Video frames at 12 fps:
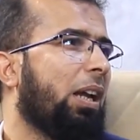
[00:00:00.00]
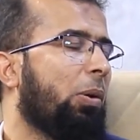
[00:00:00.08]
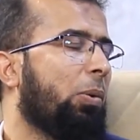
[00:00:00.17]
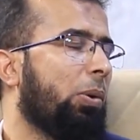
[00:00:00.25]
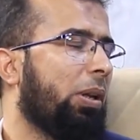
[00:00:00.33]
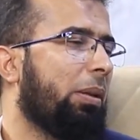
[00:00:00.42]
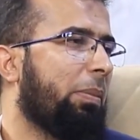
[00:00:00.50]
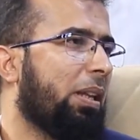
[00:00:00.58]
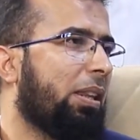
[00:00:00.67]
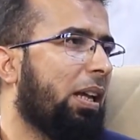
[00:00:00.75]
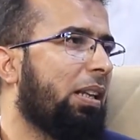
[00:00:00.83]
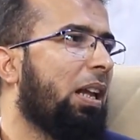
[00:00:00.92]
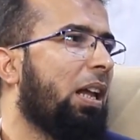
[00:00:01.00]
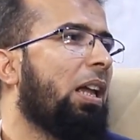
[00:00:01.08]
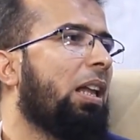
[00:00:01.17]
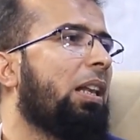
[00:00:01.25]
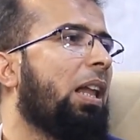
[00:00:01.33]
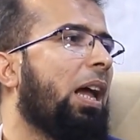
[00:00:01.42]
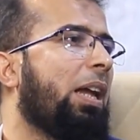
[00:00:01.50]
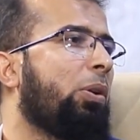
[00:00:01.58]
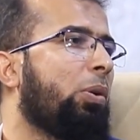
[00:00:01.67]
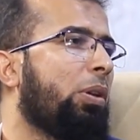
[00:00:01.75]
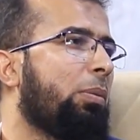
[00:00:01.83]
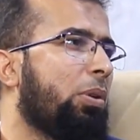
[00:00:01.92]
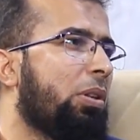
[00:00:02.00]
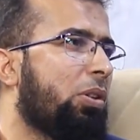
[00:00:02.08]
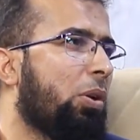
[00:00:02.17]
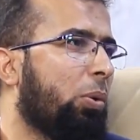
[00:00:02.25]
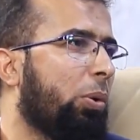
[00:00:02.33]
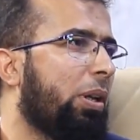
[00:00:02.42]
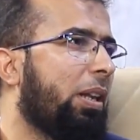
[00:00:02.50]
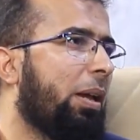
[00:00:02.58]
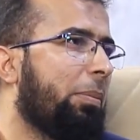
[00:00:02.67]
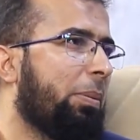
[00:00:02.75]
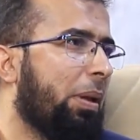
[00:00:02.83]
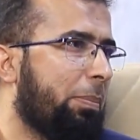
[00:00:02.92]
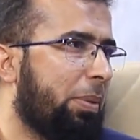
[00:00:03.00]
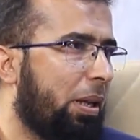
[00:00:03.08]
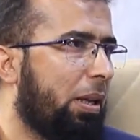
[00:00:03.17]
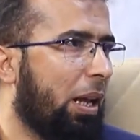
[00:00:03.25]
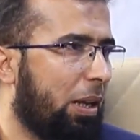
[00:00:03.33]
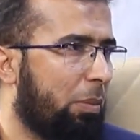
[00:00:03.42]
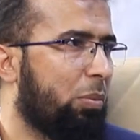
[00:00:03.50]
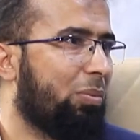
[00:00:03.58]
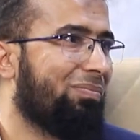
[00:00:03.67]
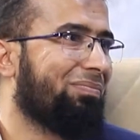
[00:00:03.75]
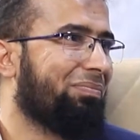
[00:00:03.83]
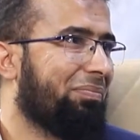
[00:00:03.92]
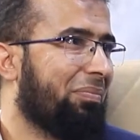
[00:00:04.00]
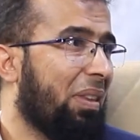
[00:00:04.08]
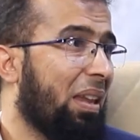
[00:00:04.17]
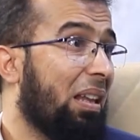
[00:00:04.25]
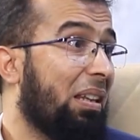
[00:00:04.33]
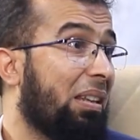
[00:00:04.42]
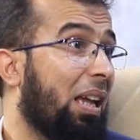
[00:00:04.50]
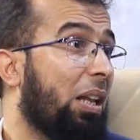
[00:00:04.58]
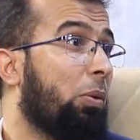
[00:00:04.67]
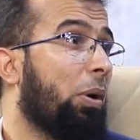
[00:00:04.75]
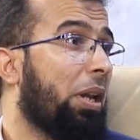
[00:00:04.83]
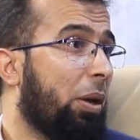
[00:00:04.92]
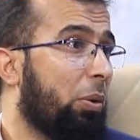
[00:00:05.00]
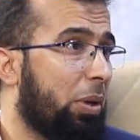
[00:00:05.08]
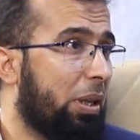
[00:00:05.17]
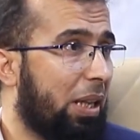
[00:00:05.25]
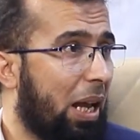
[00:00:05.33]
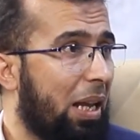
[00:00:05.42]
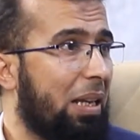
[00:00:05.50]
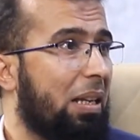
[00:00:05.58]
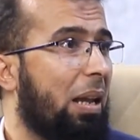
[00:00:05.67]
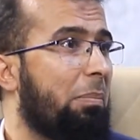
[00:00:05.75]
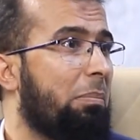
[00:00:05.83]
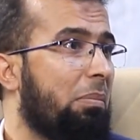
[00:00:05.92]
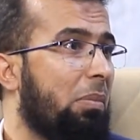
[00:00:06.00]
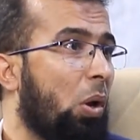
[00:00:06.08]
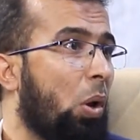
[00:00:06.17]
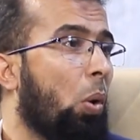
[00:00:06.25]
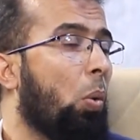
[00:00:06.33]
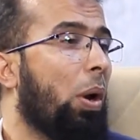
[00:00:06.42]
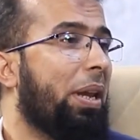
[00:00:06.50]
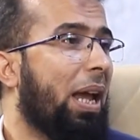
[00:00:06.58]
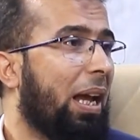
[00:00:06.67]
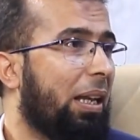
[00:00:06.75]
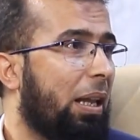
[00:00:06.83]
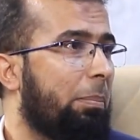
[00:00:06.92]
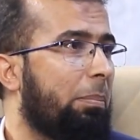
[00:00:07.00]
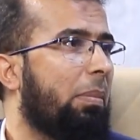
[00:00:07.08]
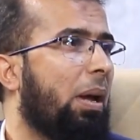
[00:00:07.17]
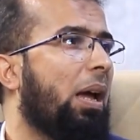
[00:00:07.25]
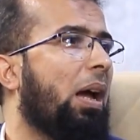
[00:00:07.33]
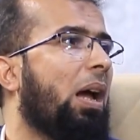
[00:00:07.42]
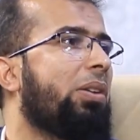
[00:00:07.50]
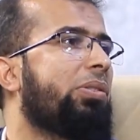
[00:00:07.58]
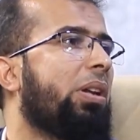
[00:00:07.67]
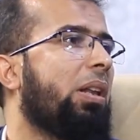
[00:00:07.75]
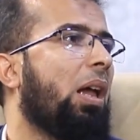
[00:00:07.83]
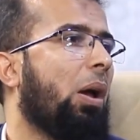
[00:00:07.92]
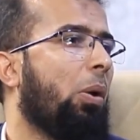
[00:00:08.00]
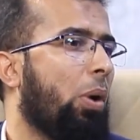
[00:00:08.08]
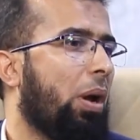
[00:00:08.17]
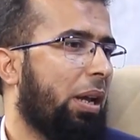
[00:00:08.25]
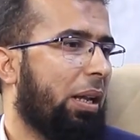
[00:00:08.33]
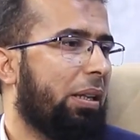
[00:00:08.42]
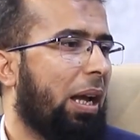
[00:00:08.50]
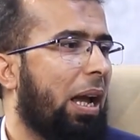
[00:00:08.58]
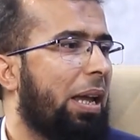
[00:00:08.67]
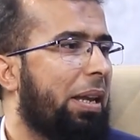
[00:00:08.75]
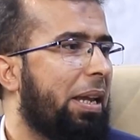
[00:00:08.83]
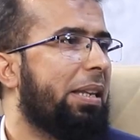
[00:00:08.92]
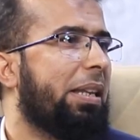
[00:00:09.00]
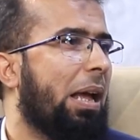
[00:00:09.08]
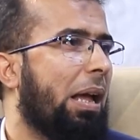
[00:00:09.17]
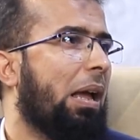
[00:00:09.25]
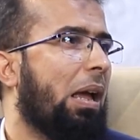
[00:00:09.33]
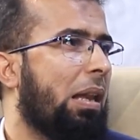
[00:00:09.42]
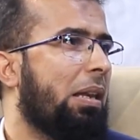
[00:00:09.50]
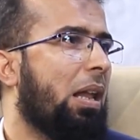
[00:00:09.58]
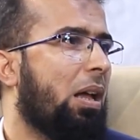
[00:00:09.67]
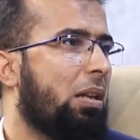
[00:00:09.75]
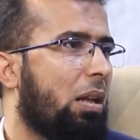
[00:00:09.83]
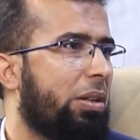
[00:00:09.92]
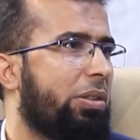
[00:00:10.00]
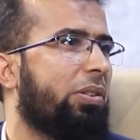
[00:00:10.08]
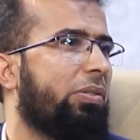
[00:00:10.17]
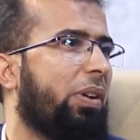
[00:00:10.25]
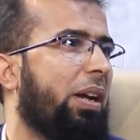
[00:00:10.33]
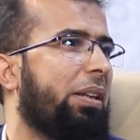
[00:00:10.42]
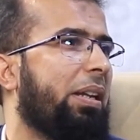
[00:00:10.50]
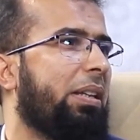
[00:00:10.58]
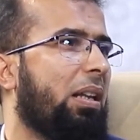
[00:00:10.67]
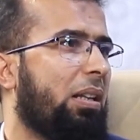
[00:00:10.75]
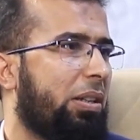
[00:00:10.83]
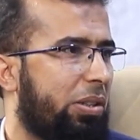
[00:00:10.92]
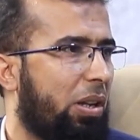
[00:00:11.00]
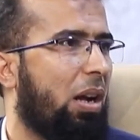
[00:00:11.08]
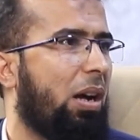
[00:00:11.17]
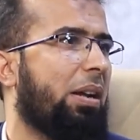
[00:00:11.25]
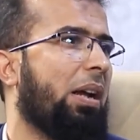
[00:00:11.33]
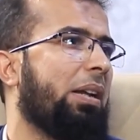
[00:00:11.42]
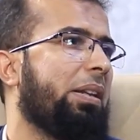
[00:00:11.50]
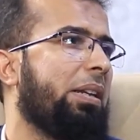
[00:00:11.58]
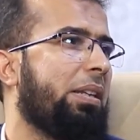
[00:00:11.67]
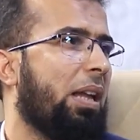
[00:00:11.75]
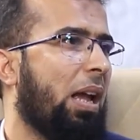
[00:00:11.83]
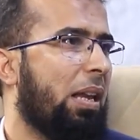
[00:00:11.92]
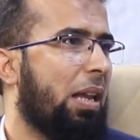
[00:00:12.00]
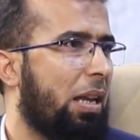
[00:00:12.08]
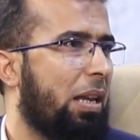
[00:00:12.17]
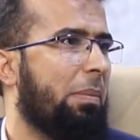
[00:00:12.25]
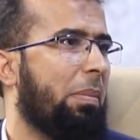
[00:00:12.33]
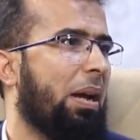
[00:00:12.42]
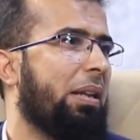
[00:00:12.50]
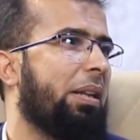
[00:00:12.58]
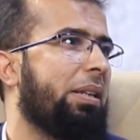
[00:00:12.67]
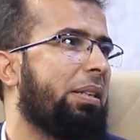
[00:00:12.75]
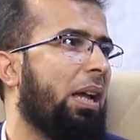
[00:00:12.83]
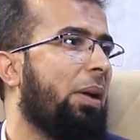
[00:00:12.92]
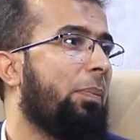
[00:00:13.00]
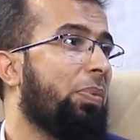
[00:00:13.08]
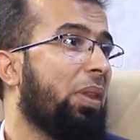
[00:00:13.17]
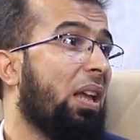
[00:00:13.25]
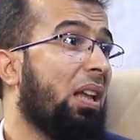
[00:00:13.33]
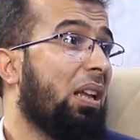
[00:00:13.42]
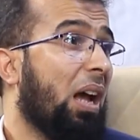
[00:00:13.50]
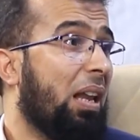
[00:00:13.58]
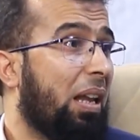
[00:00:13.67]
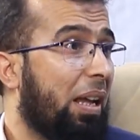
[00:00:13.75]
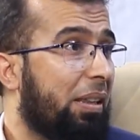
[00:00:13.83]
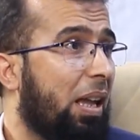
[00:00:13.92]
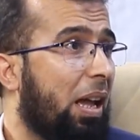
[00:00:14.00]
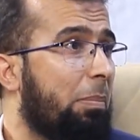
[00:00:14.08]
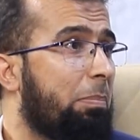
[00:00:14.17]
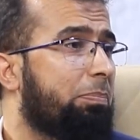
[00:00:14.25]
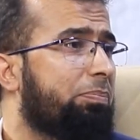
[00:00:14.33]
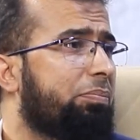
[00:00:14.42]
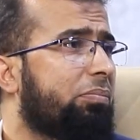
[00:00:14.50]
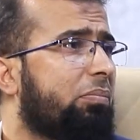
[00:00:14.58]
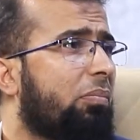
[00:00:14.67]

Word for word: يقول المثل لا يؤلم الجرح إلا بمن به الألم نعم. لذلك ونحن نتألم ونعلم ما حصل ويعني عانينا القصف عانينا الحصار عانينا الألم علينا العذاب